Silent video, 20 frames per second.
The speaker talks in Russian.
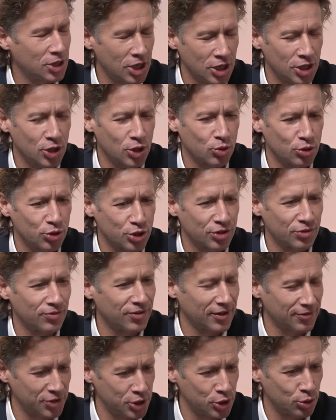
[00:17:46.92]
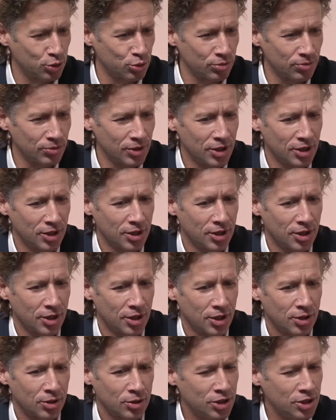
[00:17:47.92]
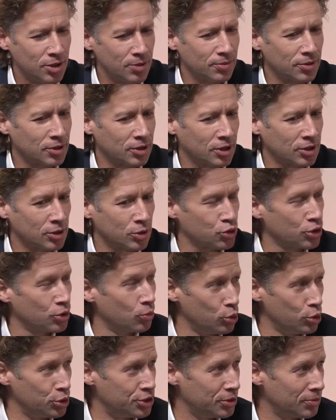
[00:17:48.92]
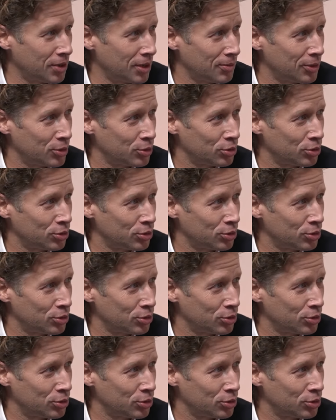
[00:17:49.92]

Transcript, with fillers: тренируется вовсю. всю не, она уже мультимама